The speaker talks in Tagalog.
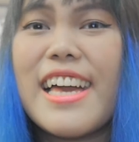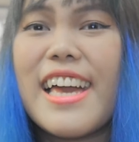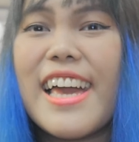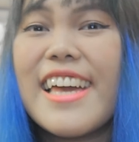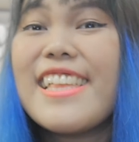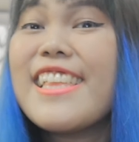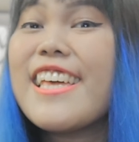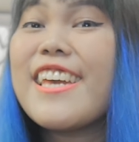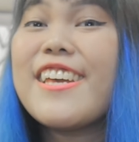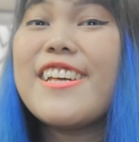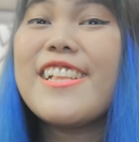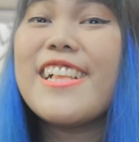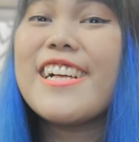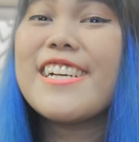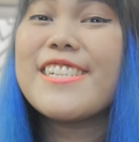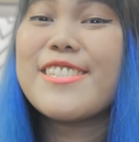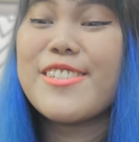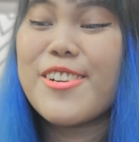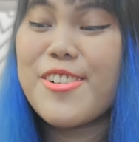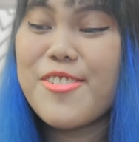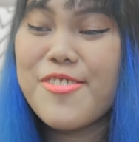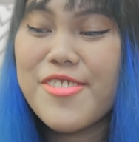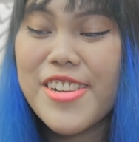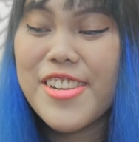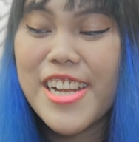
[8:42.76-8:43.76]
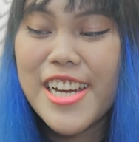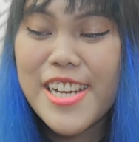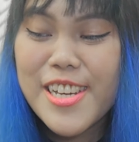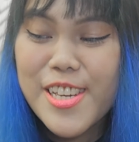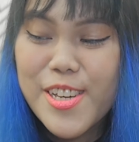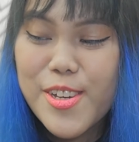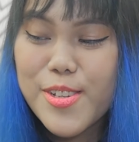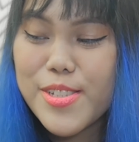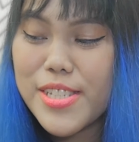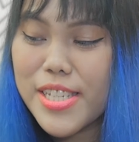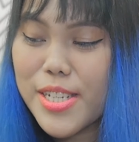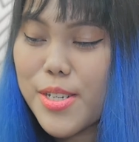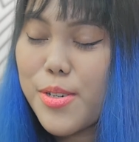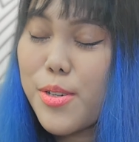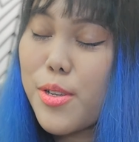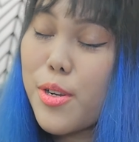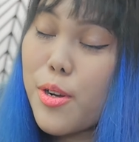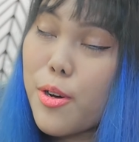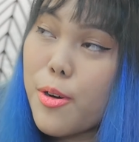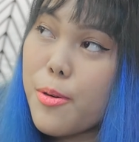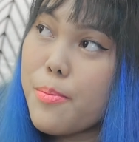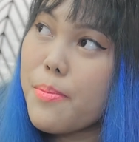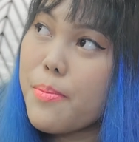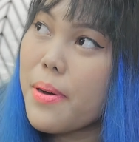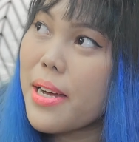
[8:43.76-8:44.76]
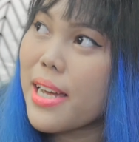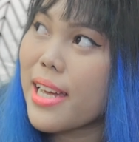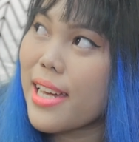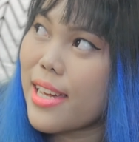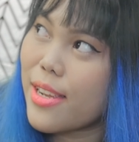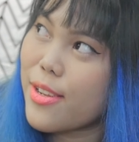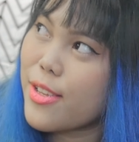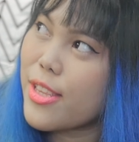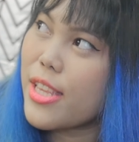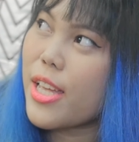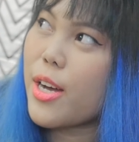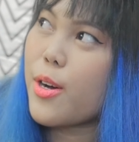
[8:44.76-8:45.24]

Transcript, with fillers: And I sobrang cute. Siguro kung magkaroon